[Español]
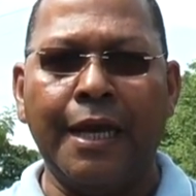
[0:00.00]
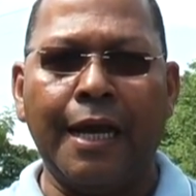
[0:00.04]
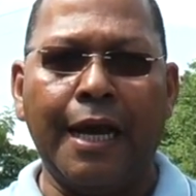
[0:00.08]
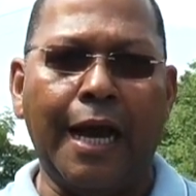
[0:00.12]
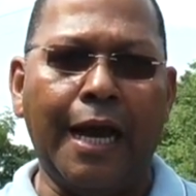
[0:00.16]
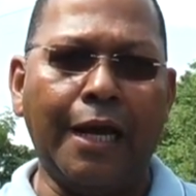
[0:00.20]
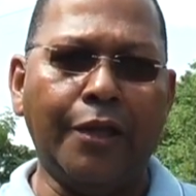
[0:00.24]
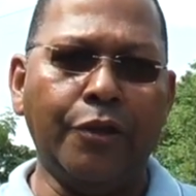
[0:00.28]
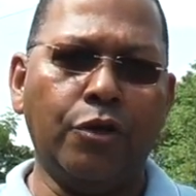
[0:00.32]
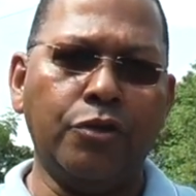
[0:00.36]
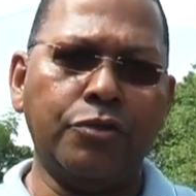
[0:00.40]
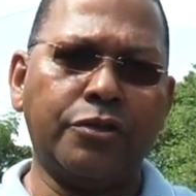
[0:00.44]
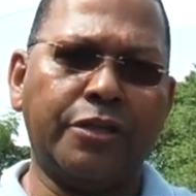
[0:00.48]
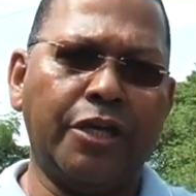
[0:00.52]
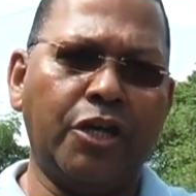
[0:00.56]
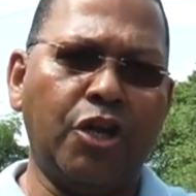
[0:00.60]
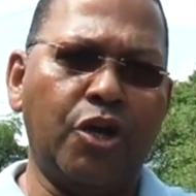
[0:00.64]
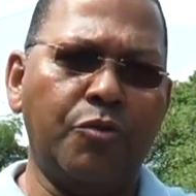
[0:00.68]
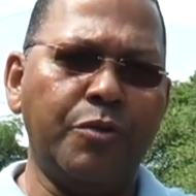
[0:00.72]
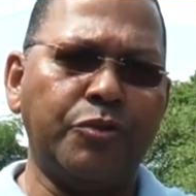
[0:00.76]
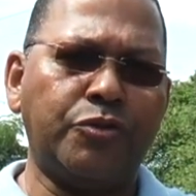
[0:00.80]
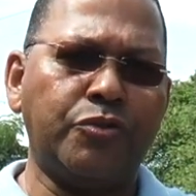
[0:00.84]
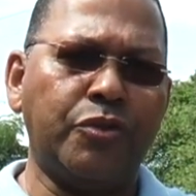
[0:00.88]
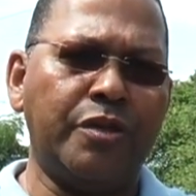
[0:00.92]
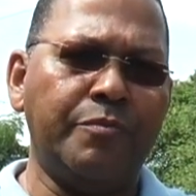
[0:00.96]
A dos
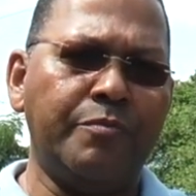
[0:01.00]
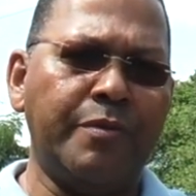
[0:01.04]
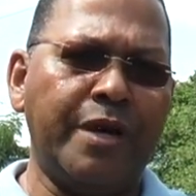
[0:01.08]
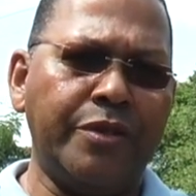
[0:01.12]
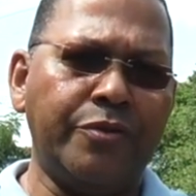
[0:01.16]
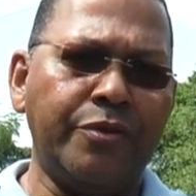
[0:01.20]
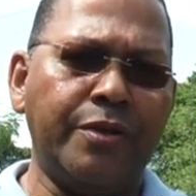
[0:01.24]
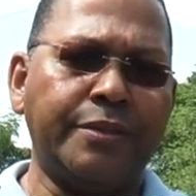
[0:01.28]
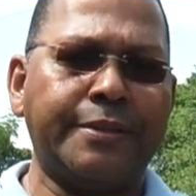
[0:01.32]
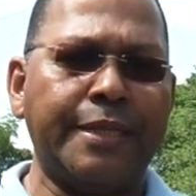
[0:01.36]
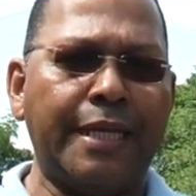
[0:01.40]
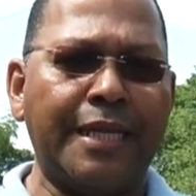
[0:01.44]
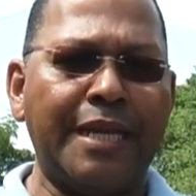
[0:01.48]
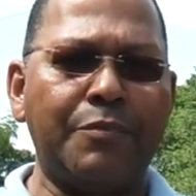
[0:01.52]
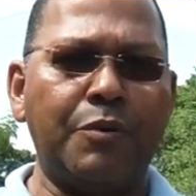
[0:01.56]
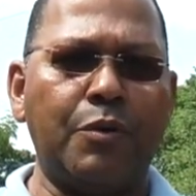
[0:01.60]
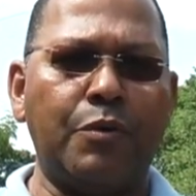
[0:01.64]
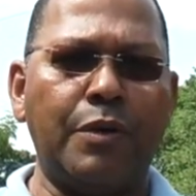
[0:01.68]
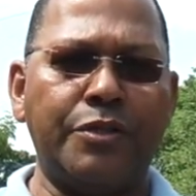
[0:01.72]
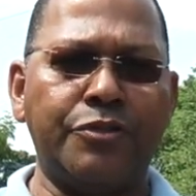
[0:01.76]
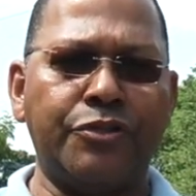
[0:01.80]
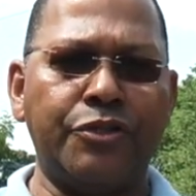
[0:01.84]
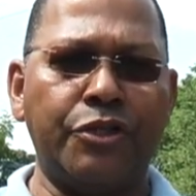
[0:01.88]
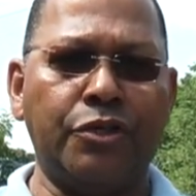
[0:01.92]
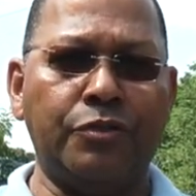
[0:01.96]
kilómetros y medio está la
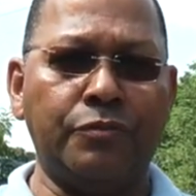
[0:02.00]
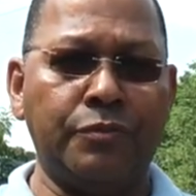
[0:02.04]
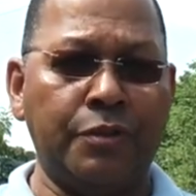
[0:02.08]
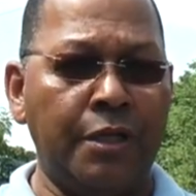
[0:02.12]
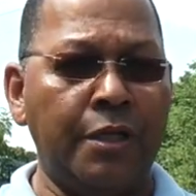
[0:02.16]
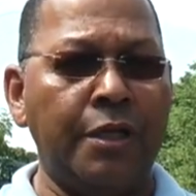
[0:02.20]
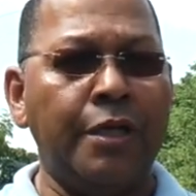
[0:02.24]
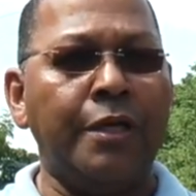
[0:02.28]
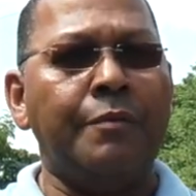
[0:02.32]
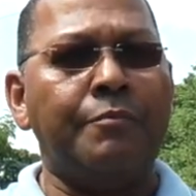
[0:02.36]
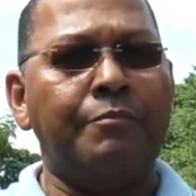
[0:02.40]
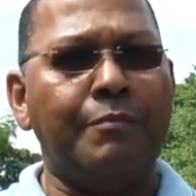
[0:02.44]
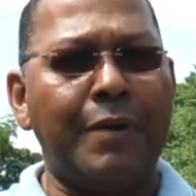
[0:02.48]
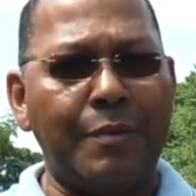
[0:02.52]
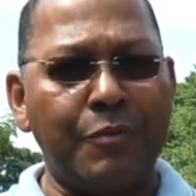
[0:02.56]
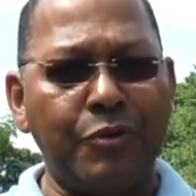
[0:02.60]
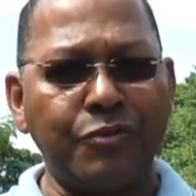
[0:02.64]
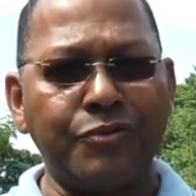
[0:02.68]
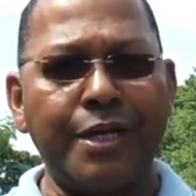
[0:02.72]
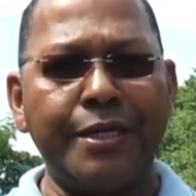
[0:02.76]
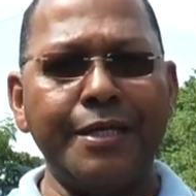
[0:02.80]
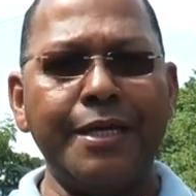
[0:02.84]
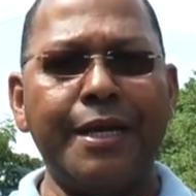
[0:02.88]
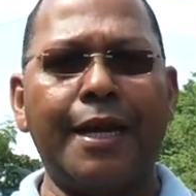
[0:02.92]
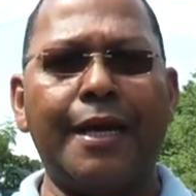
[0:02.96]
población
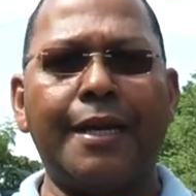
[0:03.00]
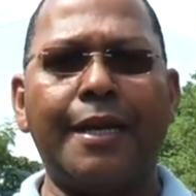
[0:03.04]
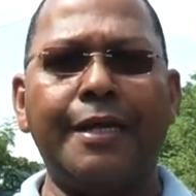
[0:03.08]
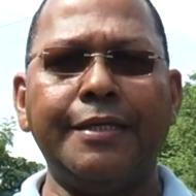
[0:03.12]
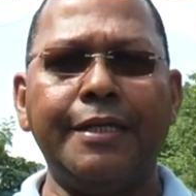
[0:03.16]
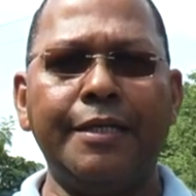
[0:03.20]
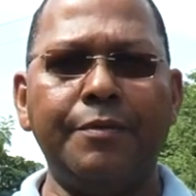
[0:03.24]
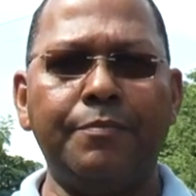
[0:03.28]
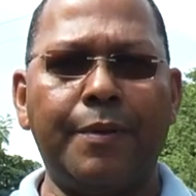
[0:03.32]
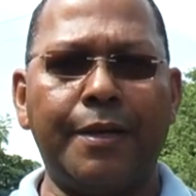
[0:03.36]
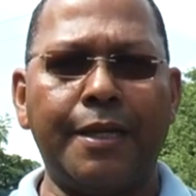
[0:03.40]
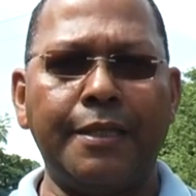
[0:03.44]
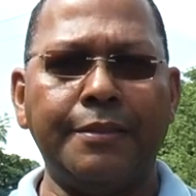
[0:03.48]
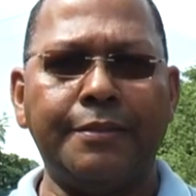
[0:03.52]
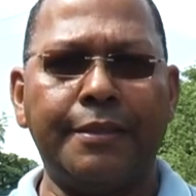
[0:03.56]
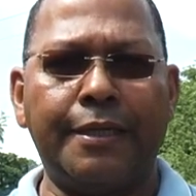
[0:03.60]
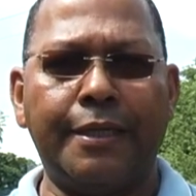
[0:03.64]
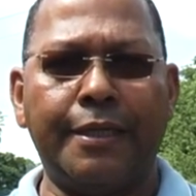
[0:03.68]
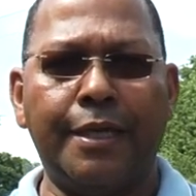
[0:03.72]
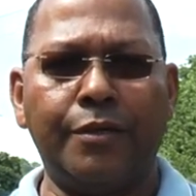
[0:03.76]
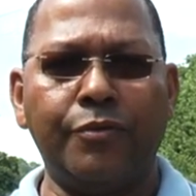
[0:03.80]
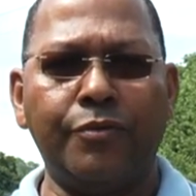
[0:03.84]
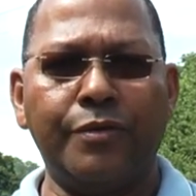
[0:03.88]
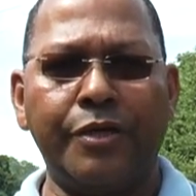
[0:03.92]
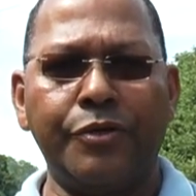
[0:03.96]
Vamos a llegar allí para
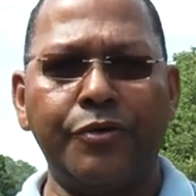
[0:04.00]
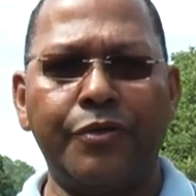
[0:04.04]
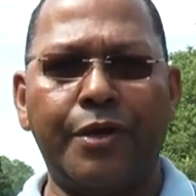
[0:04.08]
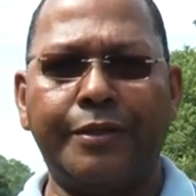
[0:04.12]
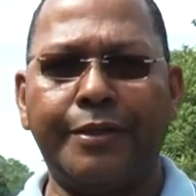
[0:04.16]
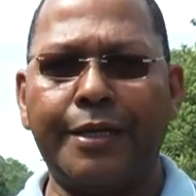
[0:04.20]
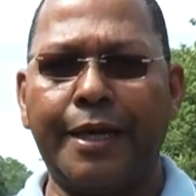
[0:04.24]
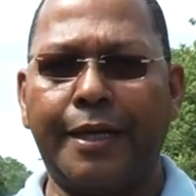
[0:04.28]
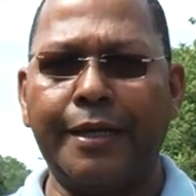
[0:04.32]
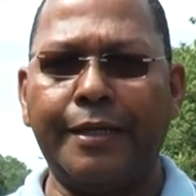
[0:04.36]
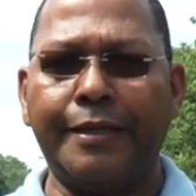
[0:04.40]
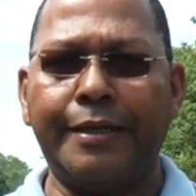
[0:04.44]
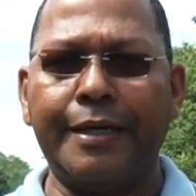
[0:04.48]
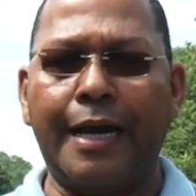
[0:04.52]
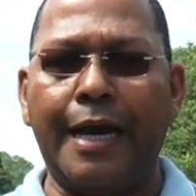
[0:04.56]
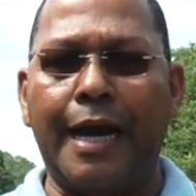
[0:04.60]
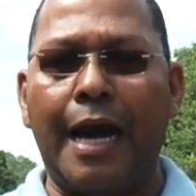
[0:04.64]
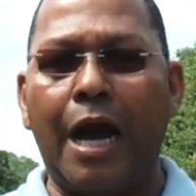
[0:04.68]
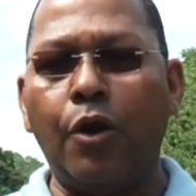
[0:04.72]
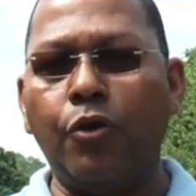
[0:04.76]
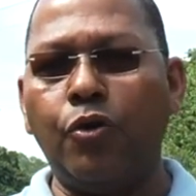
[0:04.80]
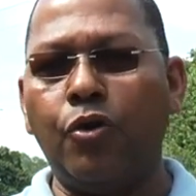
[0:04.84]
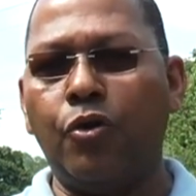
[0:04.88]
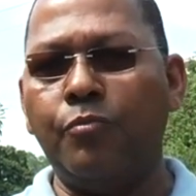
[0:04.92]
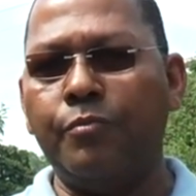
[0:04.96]
entregar una ayuda técnica
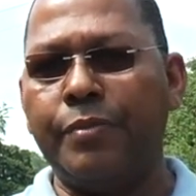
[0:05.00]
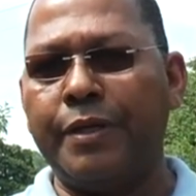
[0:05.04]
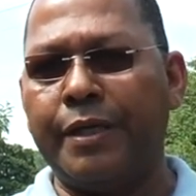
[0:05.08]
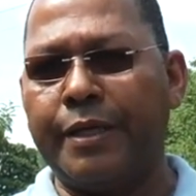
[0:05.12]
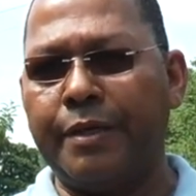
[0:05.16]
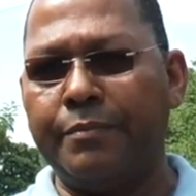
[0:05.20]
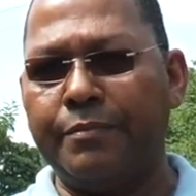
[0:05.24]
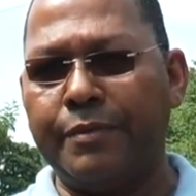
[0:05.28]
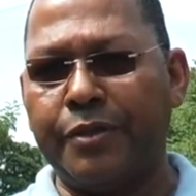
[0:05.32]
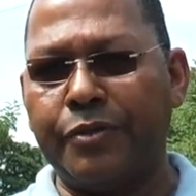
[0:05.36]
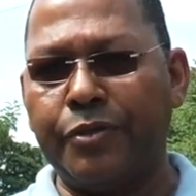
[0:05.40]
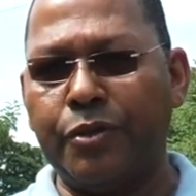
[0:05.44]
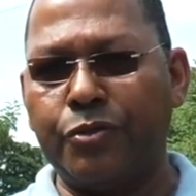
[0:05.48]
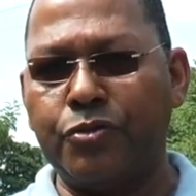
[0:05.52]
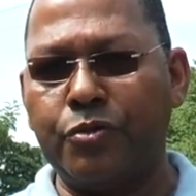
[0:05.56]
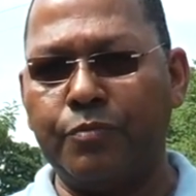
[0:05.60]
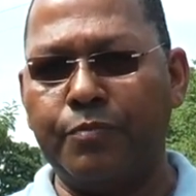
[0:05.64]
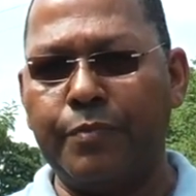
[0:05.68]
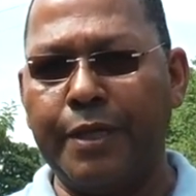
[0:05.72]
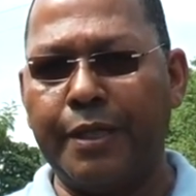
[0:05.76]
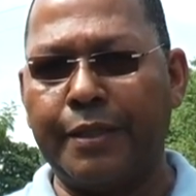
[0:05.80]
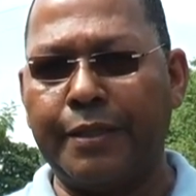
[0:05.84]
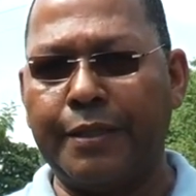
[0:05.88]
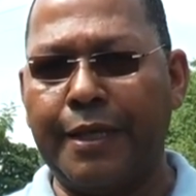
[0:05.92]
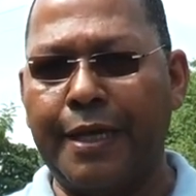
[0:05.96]
a un hombre que perdió su
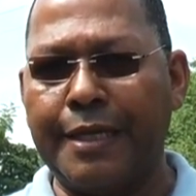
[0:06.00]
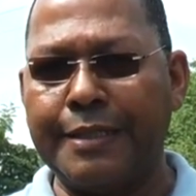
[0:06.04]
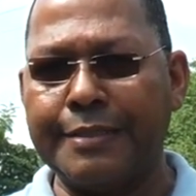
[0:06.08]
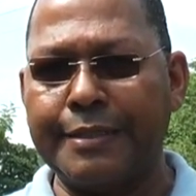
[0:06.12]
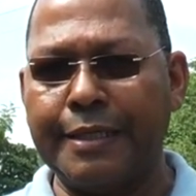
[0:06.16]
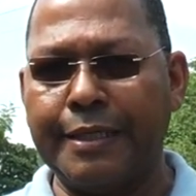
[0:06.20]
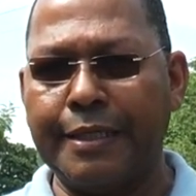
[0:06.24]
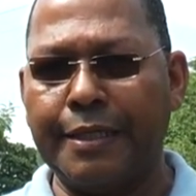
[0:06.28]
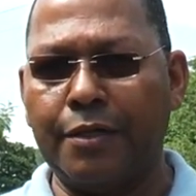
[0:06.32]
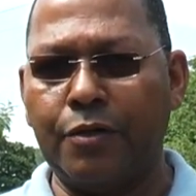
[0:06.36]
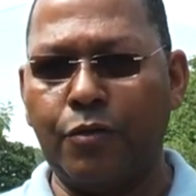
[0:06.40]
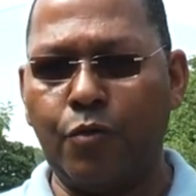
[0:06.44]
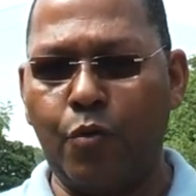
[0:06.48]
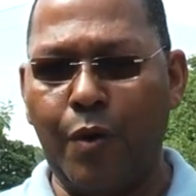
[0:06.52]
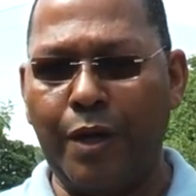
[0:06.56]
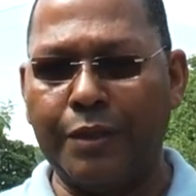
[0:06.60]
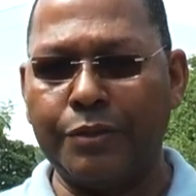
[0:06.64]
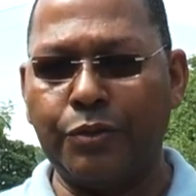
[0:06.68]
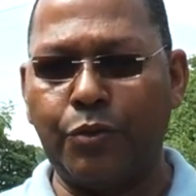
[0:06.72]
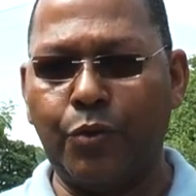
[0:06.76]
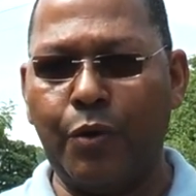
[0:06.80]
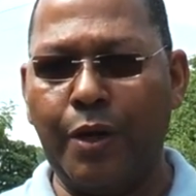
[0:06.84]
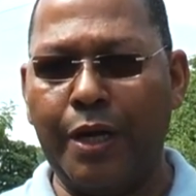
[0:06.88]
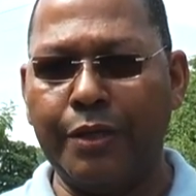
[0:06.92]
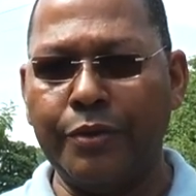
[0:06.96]
pierna hace
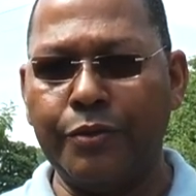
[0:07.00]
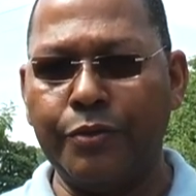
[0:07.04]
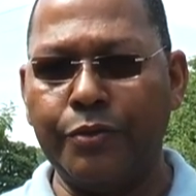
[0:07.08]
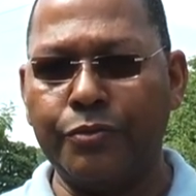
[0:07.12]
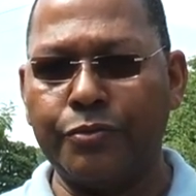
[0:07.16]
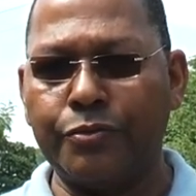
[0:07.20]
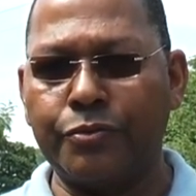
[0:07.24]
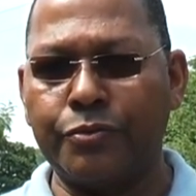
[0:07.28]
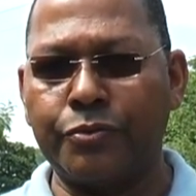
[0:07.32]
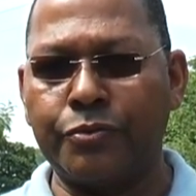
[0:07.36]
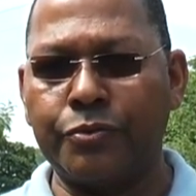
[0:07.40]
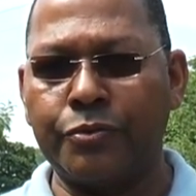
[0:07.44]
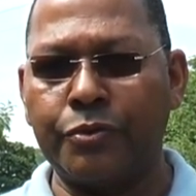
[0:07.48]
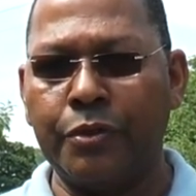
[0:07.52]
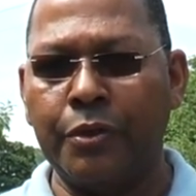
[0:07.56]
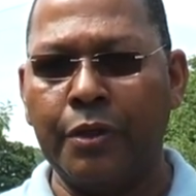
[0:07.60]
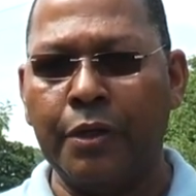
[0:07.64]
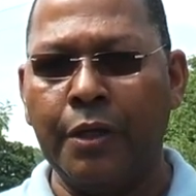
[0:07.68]
cuatro años.